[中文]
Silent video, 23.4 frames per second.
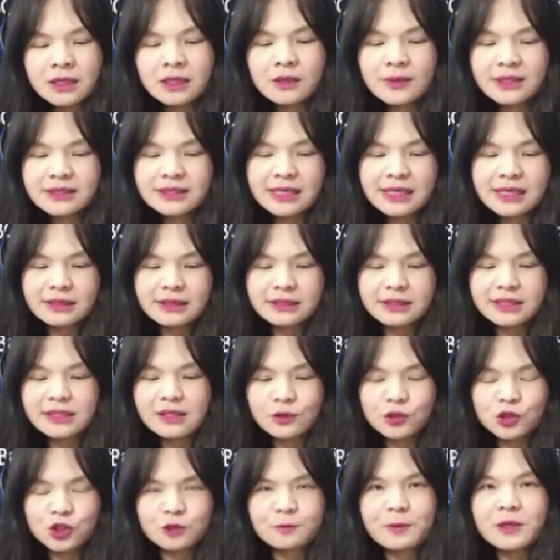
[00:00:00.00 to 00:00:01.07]
另外，在《自
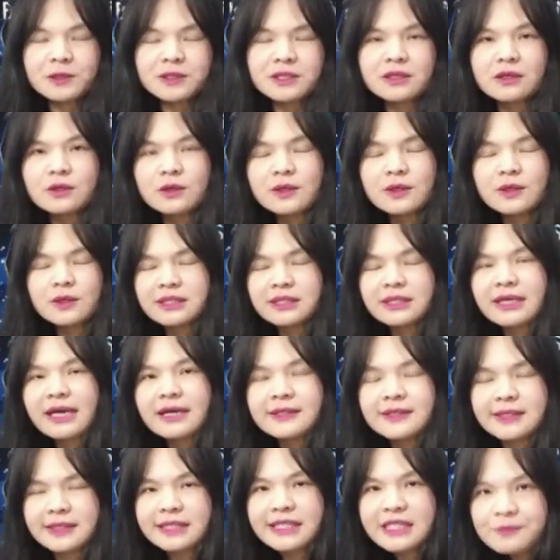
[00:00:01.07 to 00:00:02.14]
由时报》社论则是
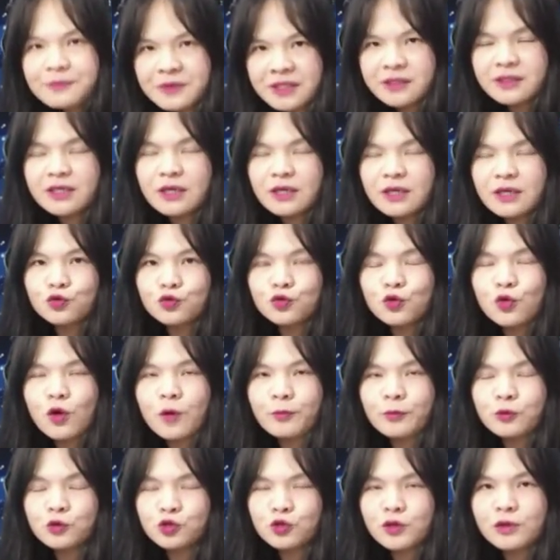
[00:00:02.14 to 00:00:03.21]
看习近平的诸多
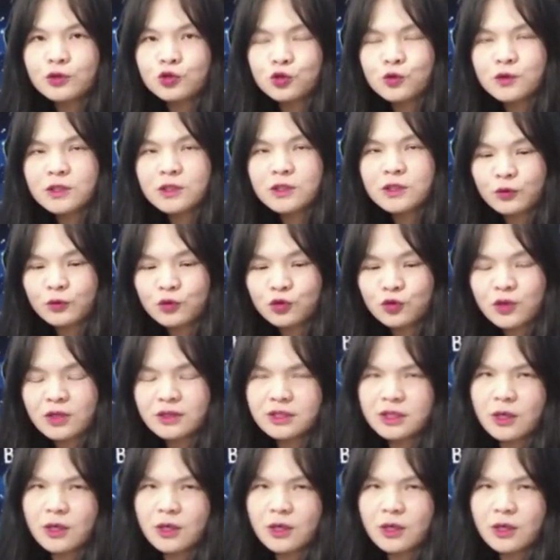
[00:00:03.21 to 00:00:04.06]
不顺，诸事不顺。